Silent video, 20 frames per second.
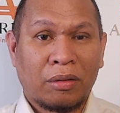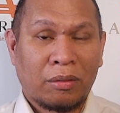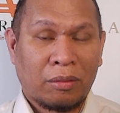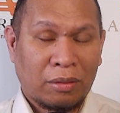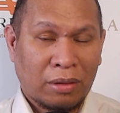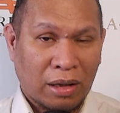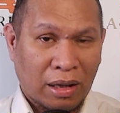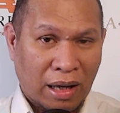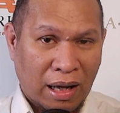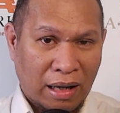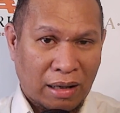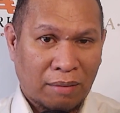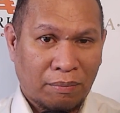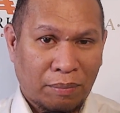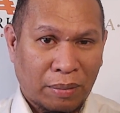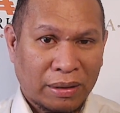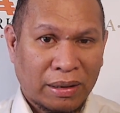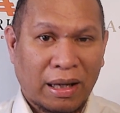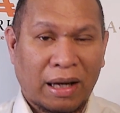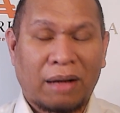dengan
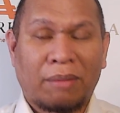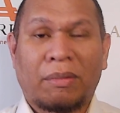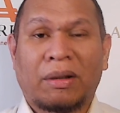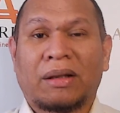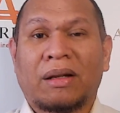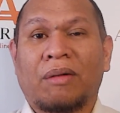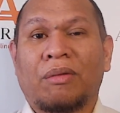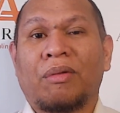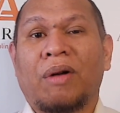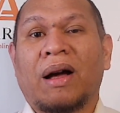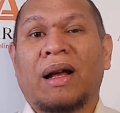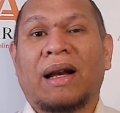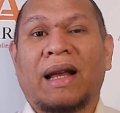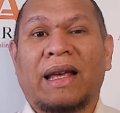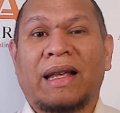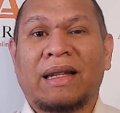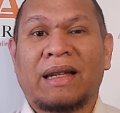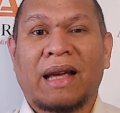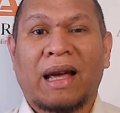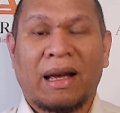pasangan mata uang
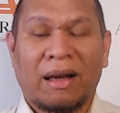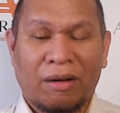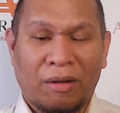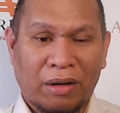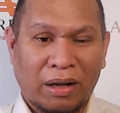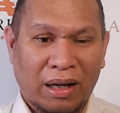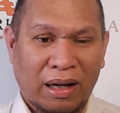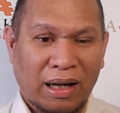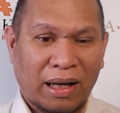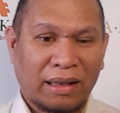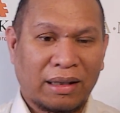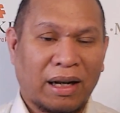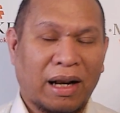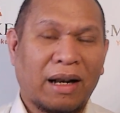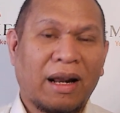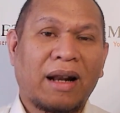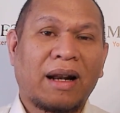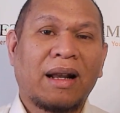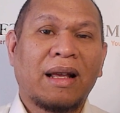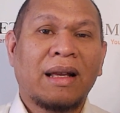lainnya. Oke rekan
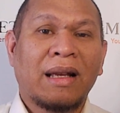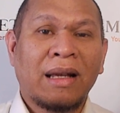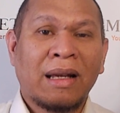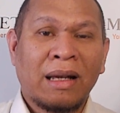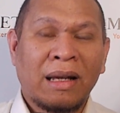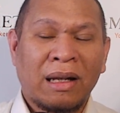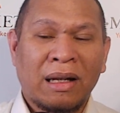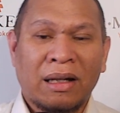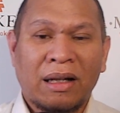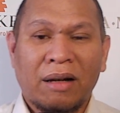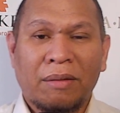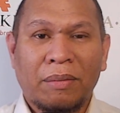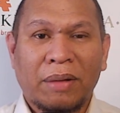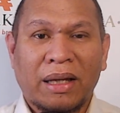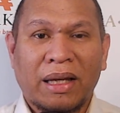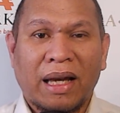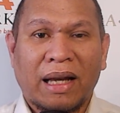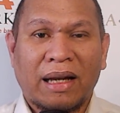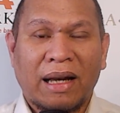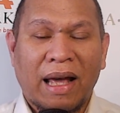trader,
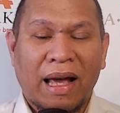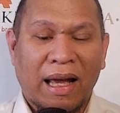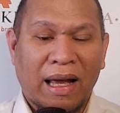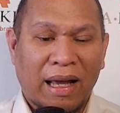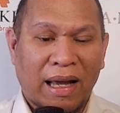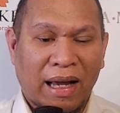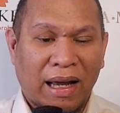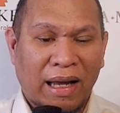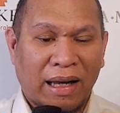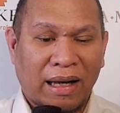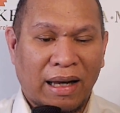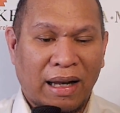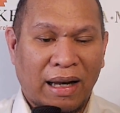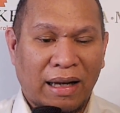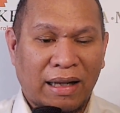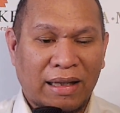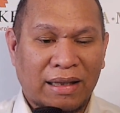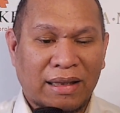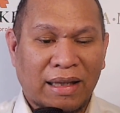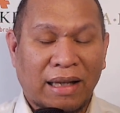demikianlah
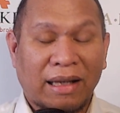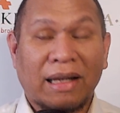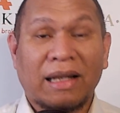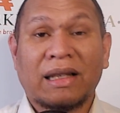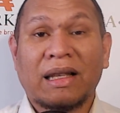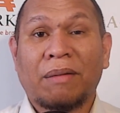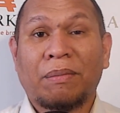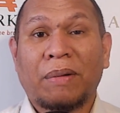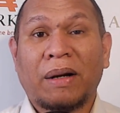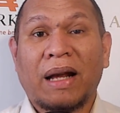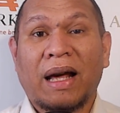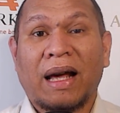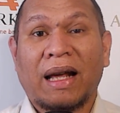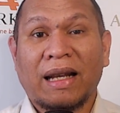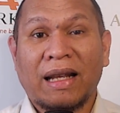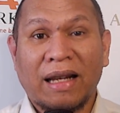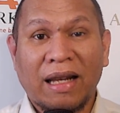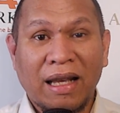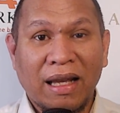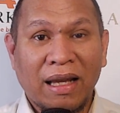analisa kita pada
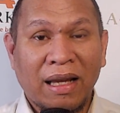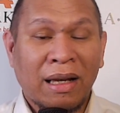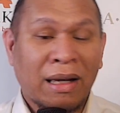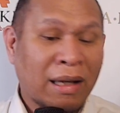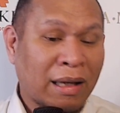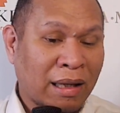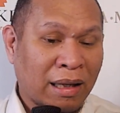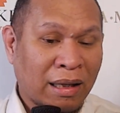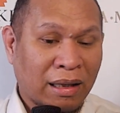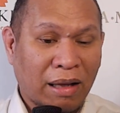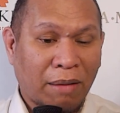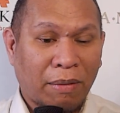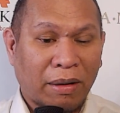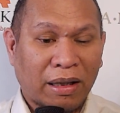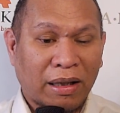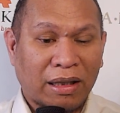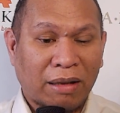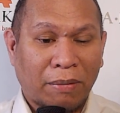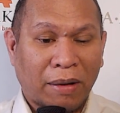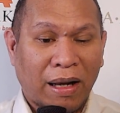hari ini, tema
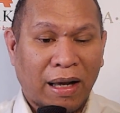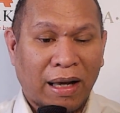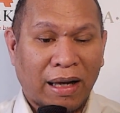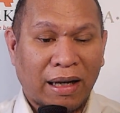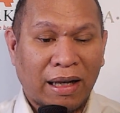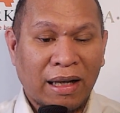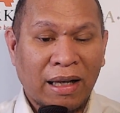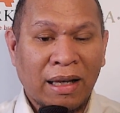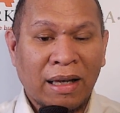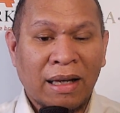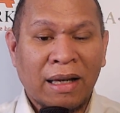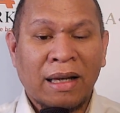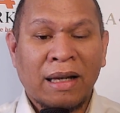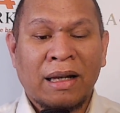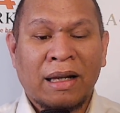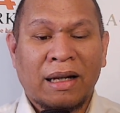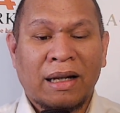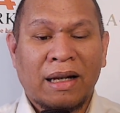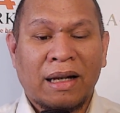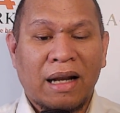kita pada hari ini,
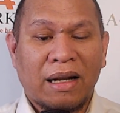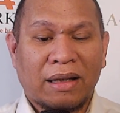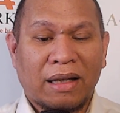dan